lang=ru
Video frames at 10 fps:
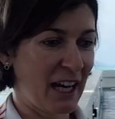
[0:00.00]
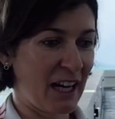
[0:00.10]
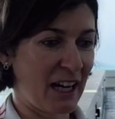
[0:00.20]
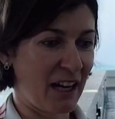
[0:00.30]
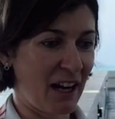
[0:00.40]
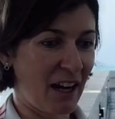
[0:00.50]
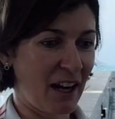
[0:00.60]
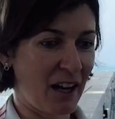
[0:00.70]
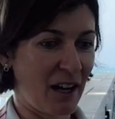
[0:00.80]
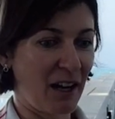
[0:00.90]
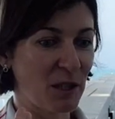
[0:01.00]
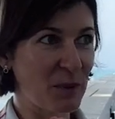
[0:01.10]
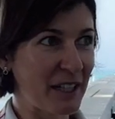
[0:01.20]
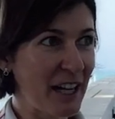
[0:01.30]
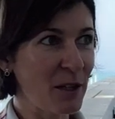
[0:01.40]
А, а
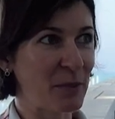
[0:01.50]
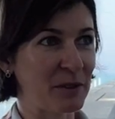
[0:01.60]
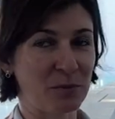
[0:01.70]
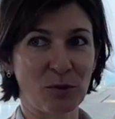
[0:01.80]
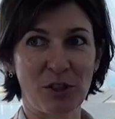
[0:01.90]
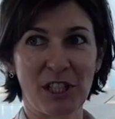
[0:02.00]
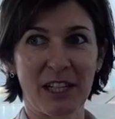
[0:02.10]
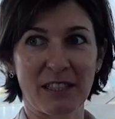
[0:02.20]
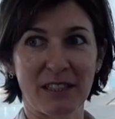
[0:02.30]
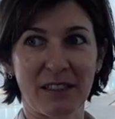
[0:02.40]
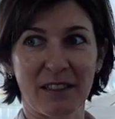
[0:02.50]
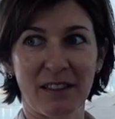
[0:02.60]
отбирали, получается,